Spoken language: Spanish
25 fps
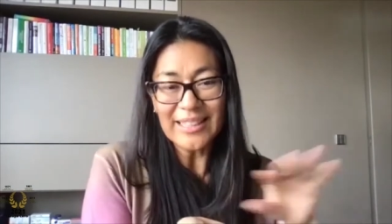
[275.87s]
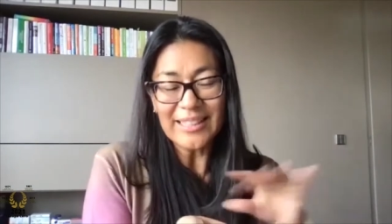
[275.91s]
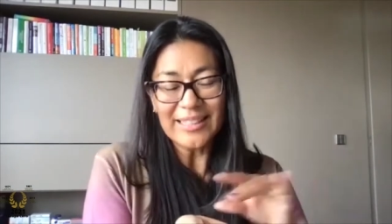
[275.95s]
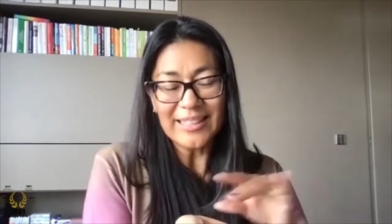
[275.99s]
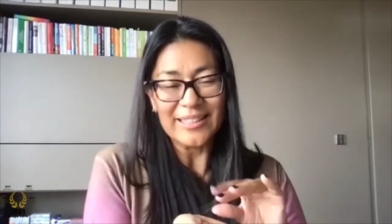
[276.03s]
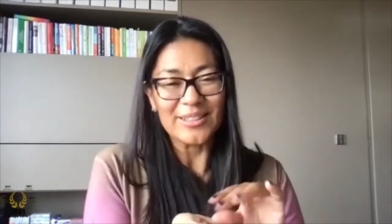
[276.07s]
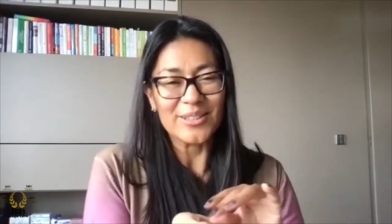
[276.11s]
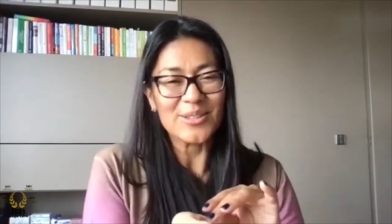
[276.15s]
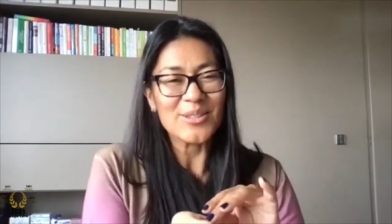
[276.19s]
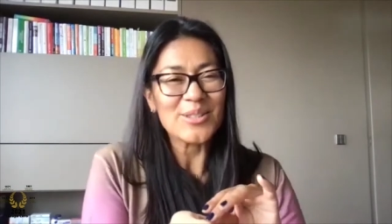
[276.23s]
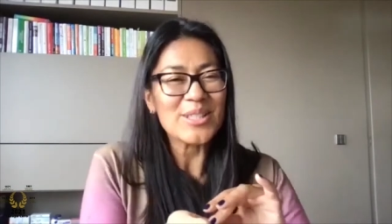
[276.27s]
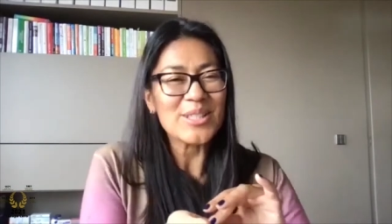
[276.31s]

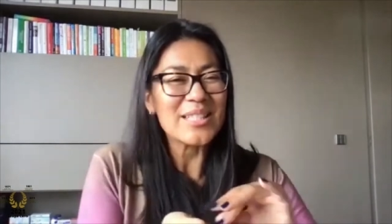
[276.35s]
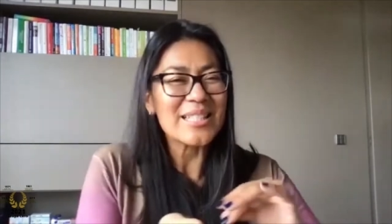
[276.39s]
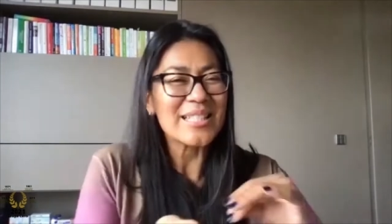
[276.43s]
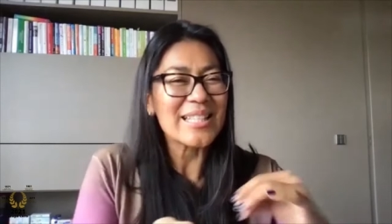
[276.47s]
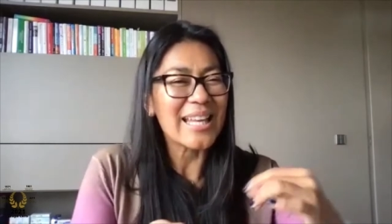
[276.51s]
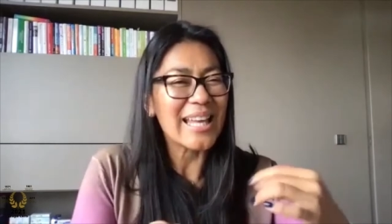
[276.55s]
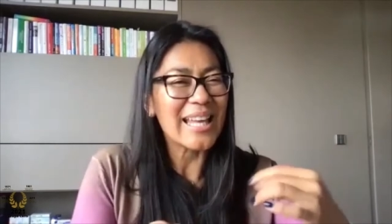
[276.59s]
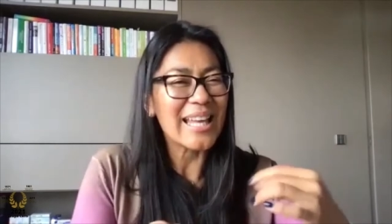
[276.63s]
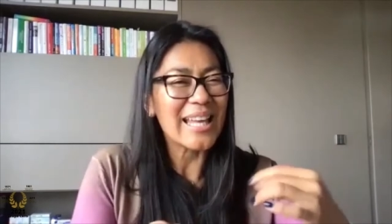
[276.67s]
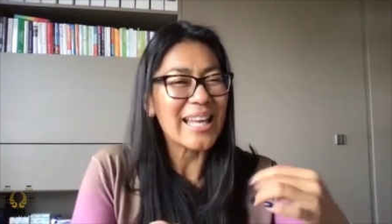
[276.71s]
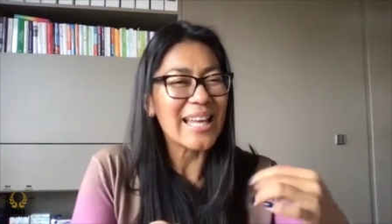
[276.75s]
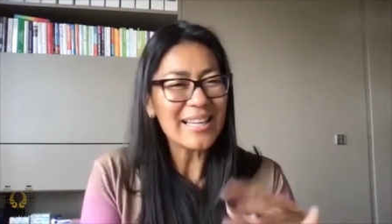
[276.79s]
Entonces
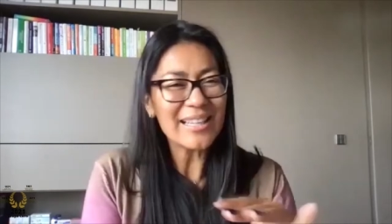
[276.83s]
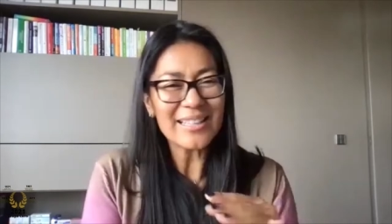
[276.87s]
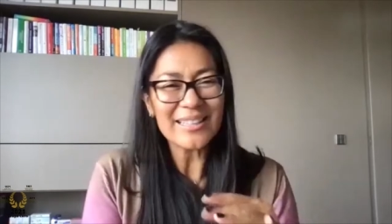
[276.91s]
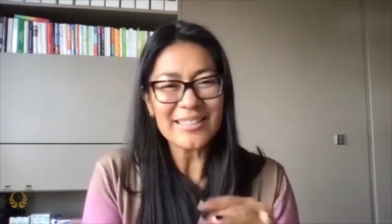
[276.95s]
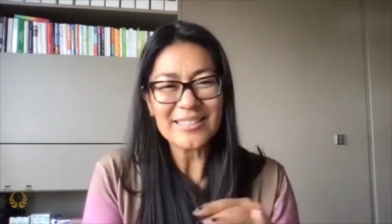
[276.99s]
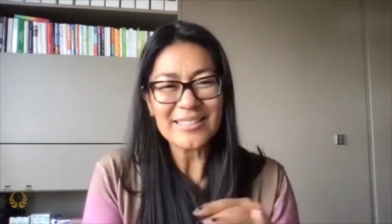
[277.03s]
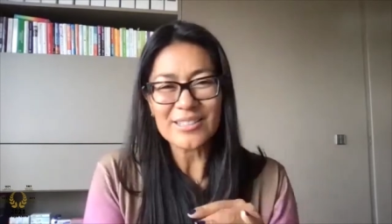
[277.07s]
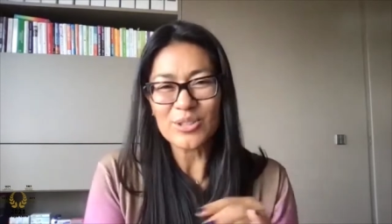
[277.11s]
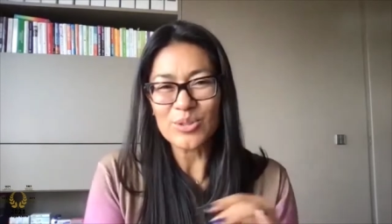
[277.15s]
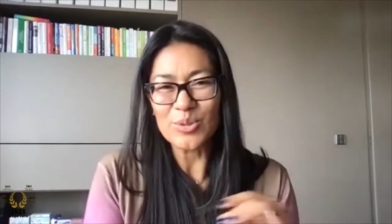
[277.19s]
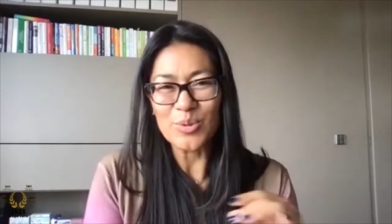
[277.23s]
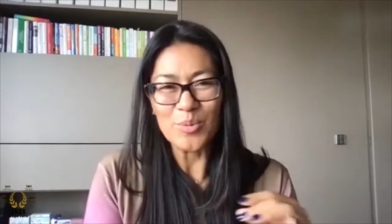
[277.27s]
queda
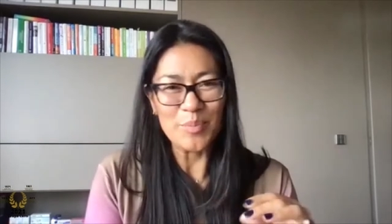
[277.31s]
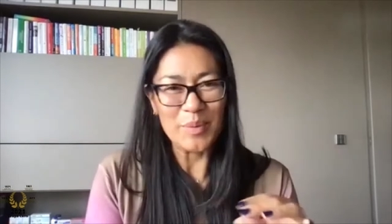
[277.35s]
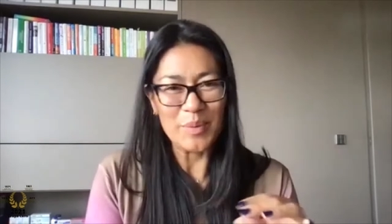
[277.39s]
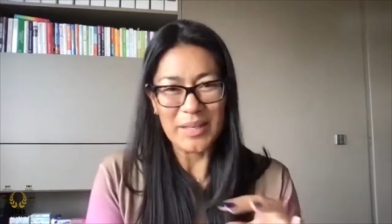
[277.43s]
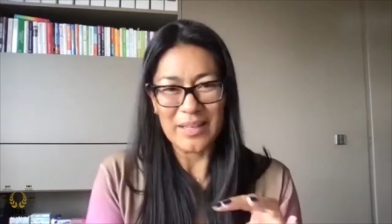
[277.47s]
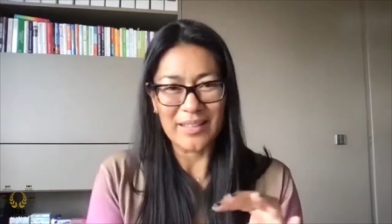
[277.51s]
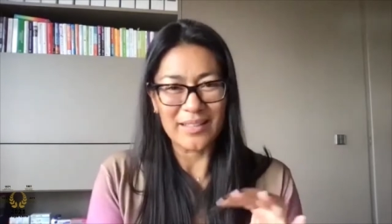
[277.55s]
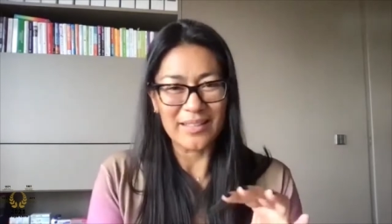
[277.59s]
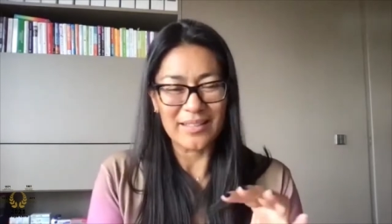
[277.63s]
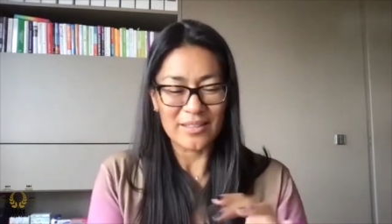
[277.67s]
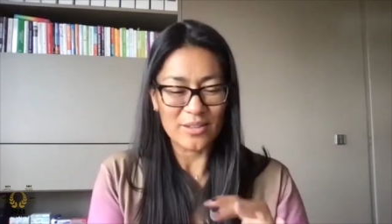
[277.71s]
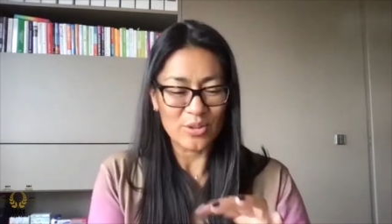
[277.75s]

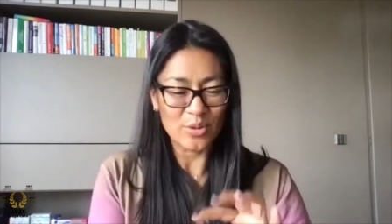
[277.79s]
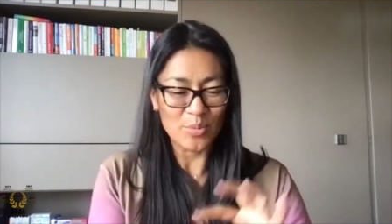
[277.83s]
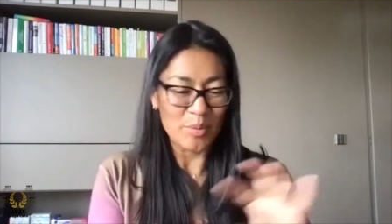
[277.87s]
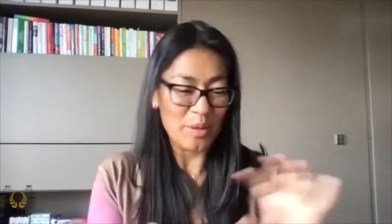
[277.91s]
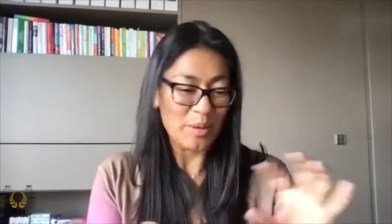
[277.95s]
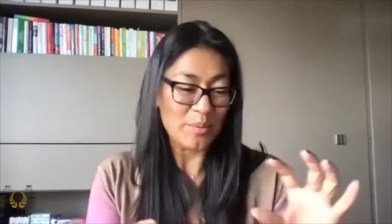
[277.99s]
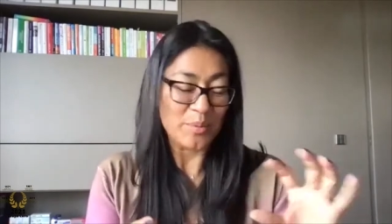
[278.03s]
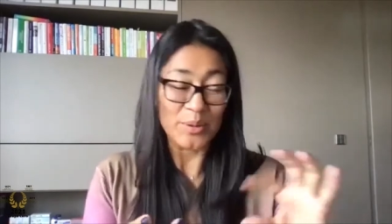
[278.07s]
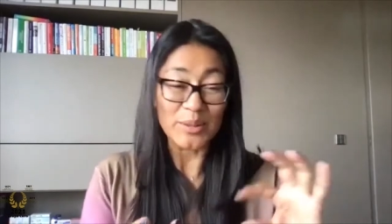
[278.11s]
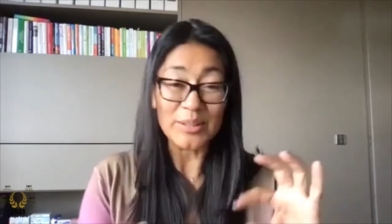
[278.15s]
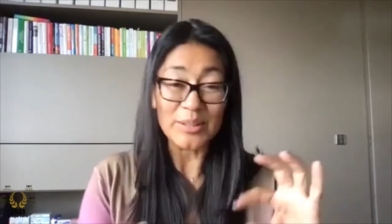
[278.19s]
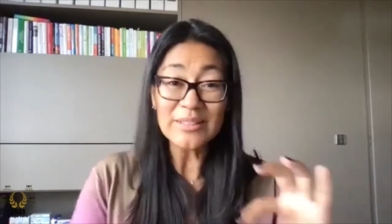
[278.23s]
súper,
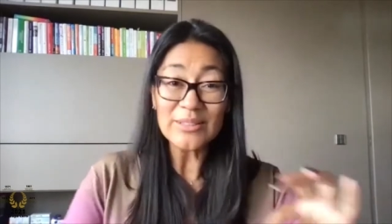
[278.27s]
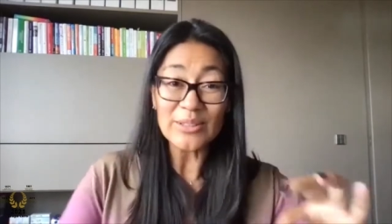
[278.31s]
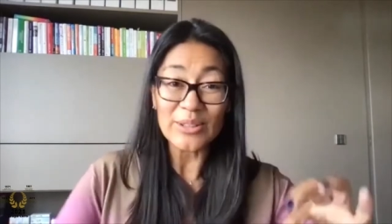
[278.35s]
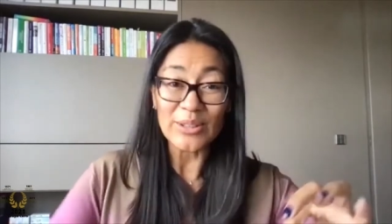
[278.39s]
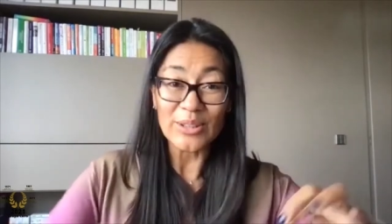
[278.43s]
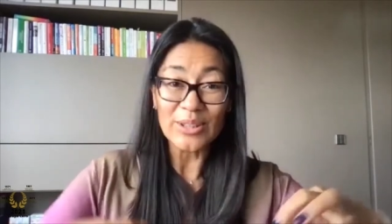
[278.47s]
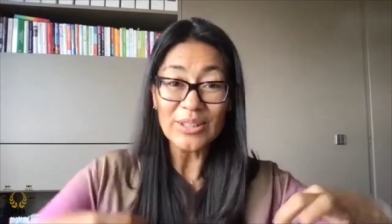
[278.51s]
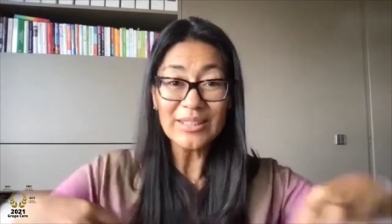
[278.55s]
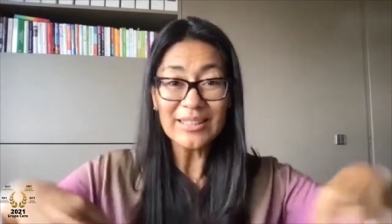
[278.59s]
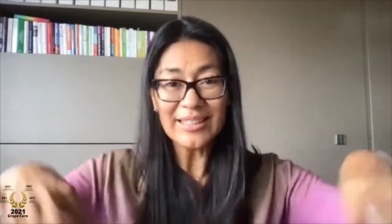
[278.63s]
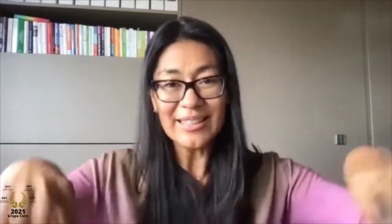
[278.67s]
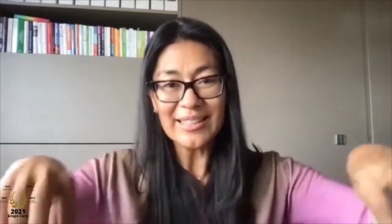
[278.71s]
súper bonito